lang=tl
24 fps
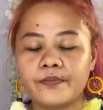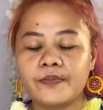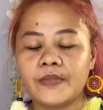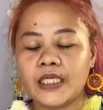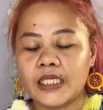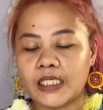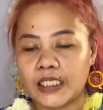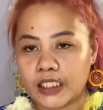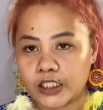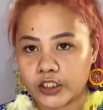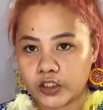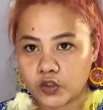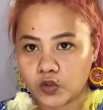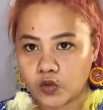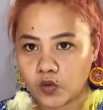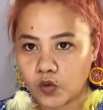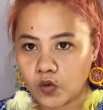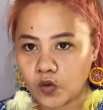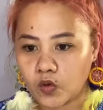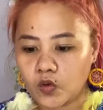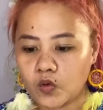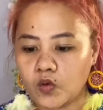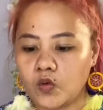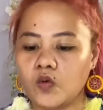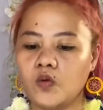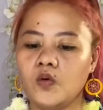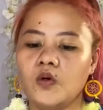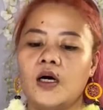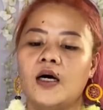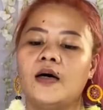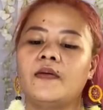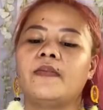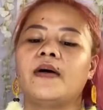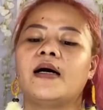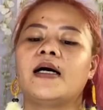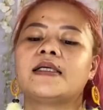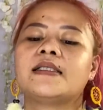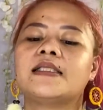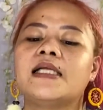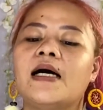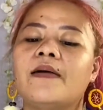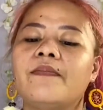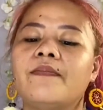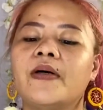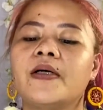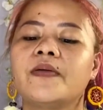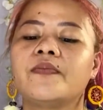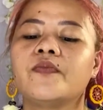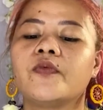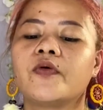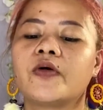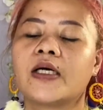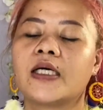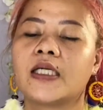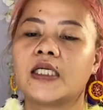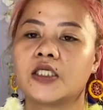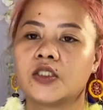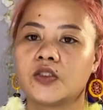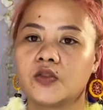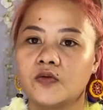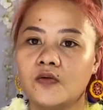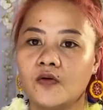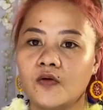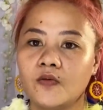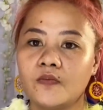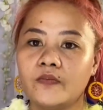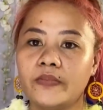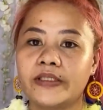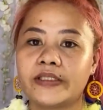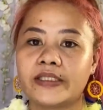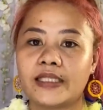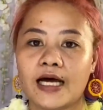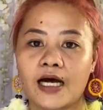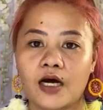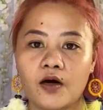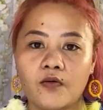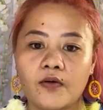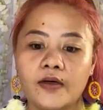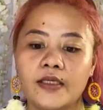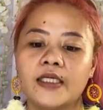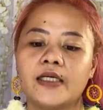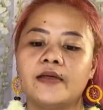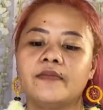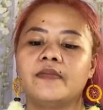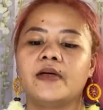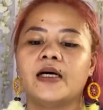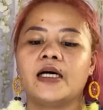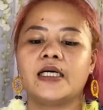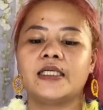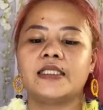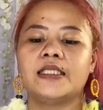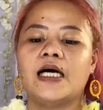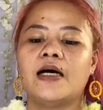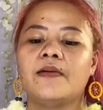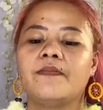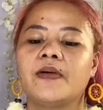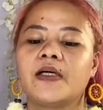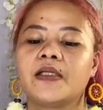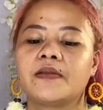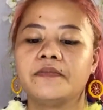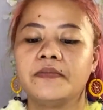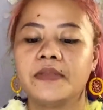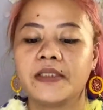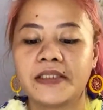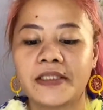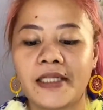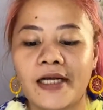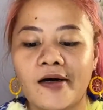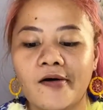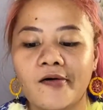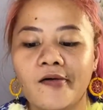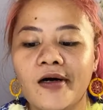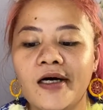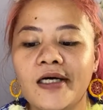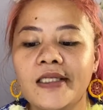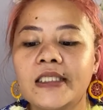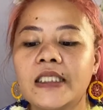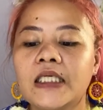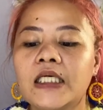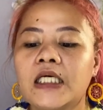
let go ang mga dapat mong let go bitawan ang mga dapat bitawan